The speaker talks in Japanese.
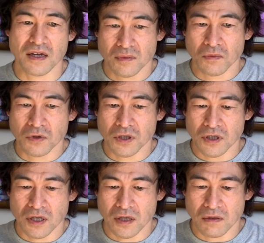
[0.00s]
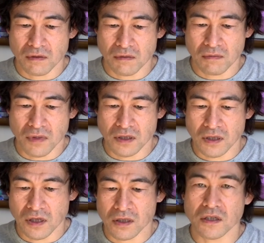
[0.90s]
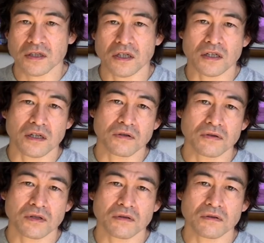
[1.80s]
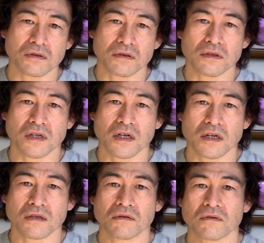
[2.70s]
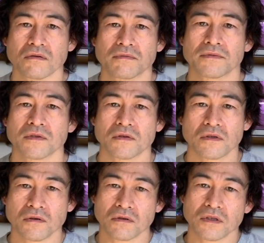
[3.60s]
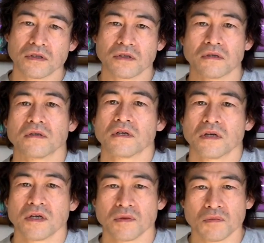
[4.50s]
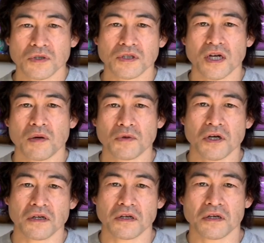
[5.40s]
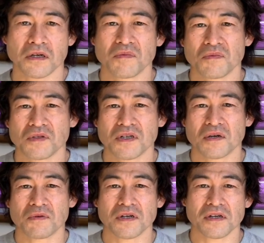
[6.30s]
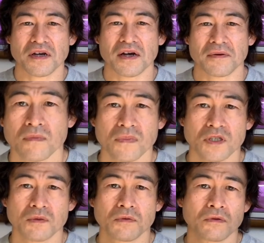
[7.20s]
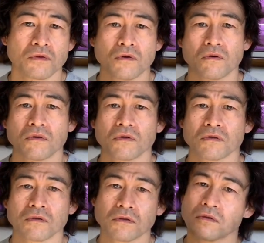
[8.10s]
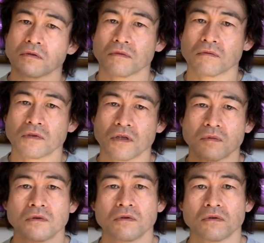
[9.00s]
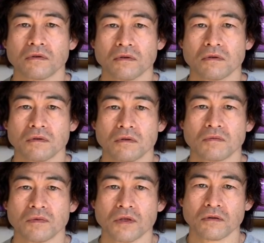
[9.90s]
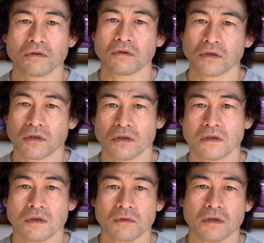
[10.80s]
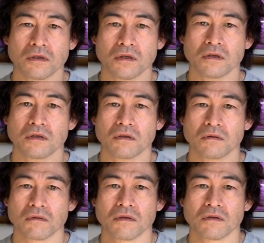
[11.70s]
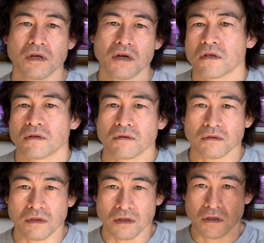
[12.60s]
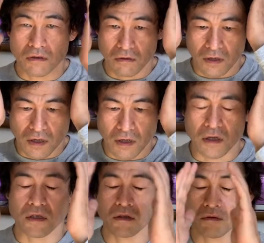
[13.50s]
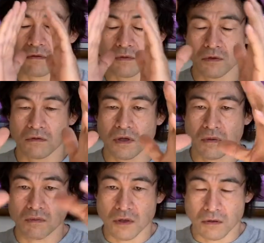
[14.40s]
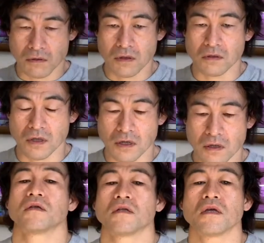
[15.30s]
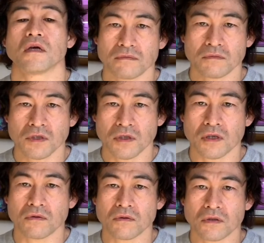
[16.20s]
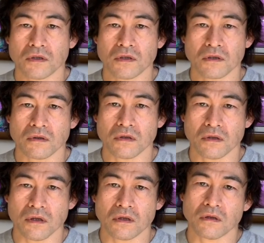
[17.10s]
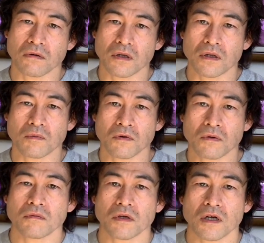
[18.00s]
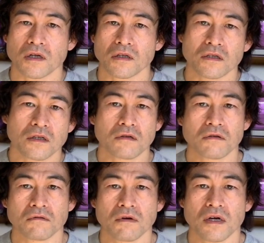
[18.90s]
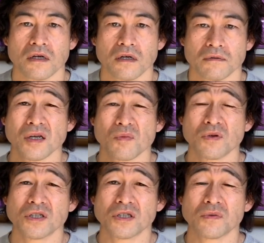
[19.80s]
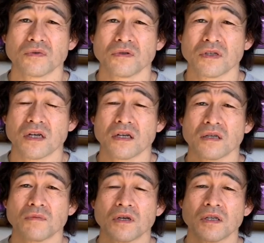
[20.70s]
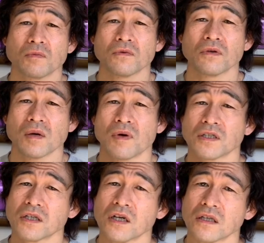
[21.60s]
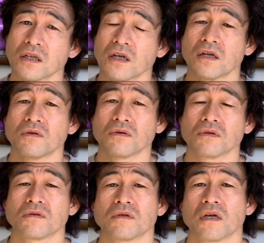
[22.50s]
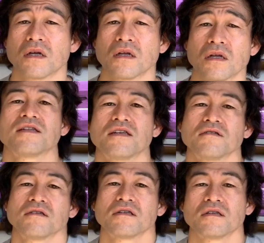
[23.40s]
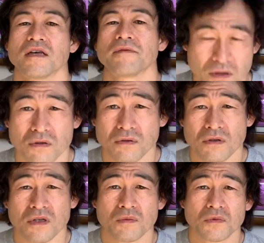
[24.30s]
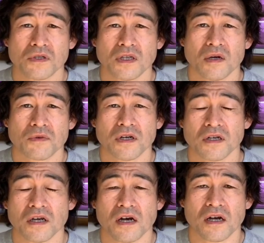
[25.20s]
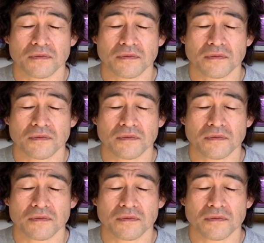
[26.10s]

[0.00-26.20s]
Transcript: もしね、間違えて切っちゃったらどうしようって言ったら、その日本人、ミスター宮城ミスター宮城が自分の心に映る、見えるものを見える通りに切ってみなさいって言うんですね。で、ダニエルは考えてそのビジョンが見えるんですね。で、見えた通りに切れって言われても、ダニエル君は、もし自分の中で見えたものが間違えてたらどうするんだって言うんですね。その時ミスター宮城が、